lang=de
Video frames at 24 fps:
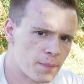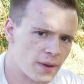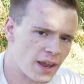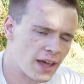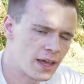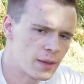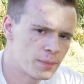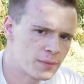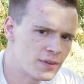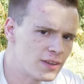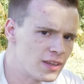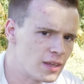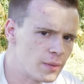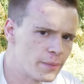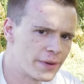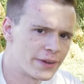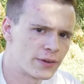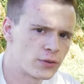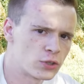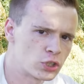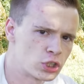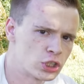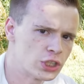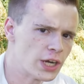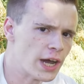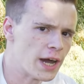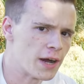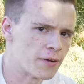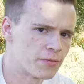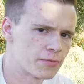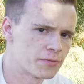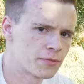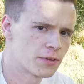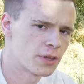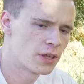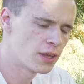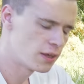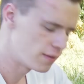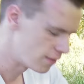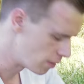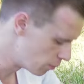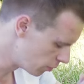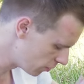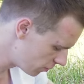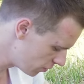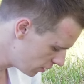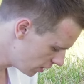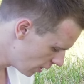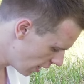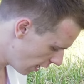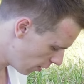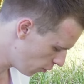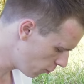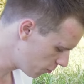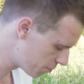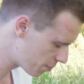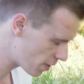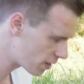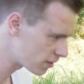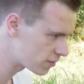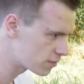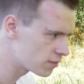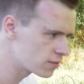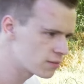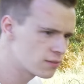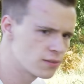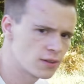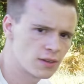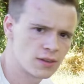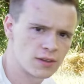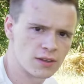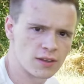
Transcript: bleibt immer noch scharf. Wir müssen hier aufpassen.